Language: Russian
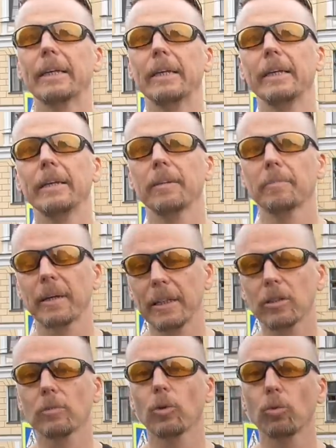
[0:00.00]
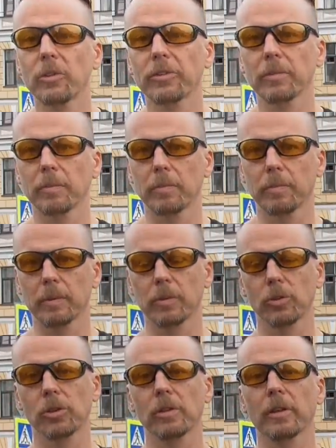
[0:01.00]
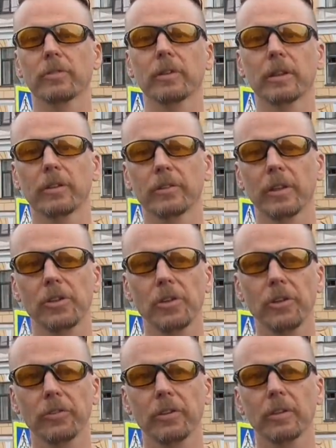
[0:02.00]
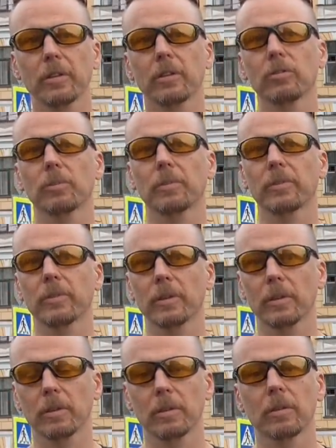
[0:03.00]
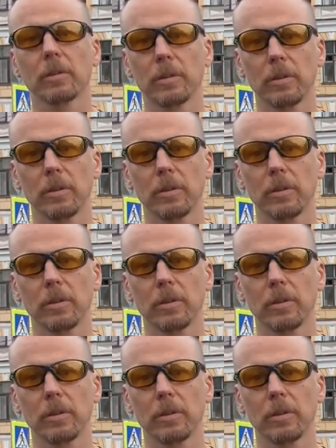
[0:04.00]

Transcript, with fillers: и поэтому улица получила название Казначейская, собственно,